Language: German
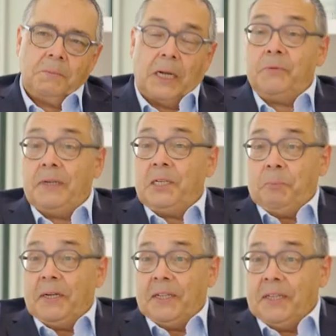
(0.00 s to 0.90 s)
Also wenn ich
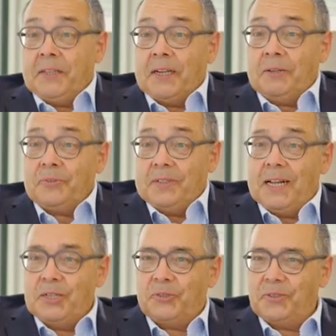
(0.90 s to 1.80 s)
mit den
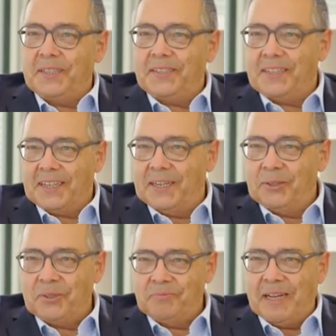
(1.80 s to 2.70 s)
internationalen Studierenden
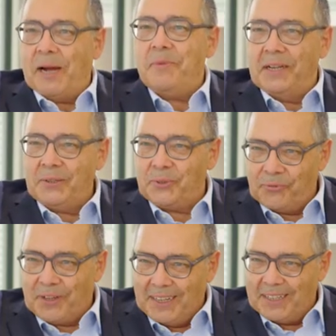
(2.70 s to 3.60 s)
rede, und wir haben ja nicht so
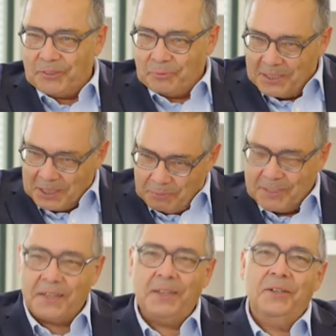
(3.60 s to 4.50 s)
viele, dass man nicht
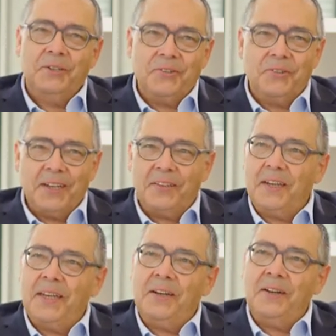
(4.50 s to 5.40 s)
mit den
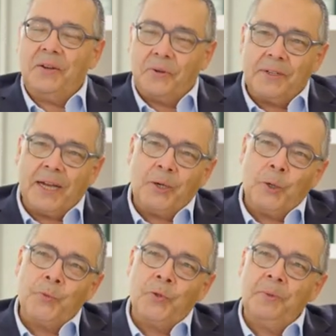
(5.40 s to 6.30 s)
Studierenden in Kontakt
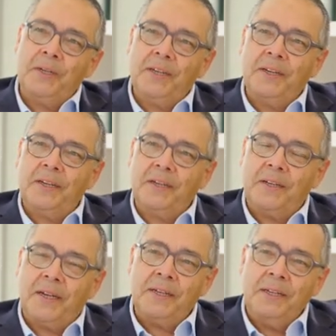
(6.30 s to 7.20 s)
kommt und mit ihnen
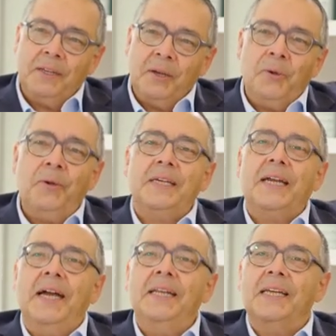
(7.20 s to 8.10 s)
reden kann, höre ich
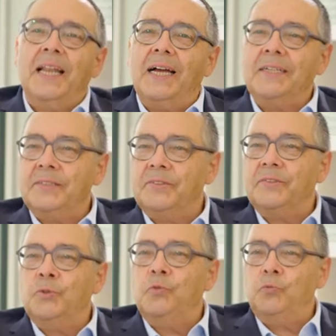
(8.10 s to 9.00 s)
keine Klagen, dass sie
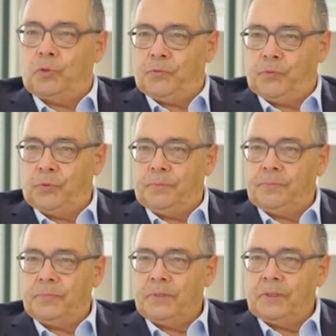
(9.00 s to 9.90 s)
sich unwohl fühlen
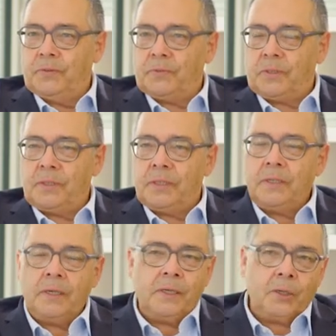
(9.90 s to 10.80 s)
sondern äh,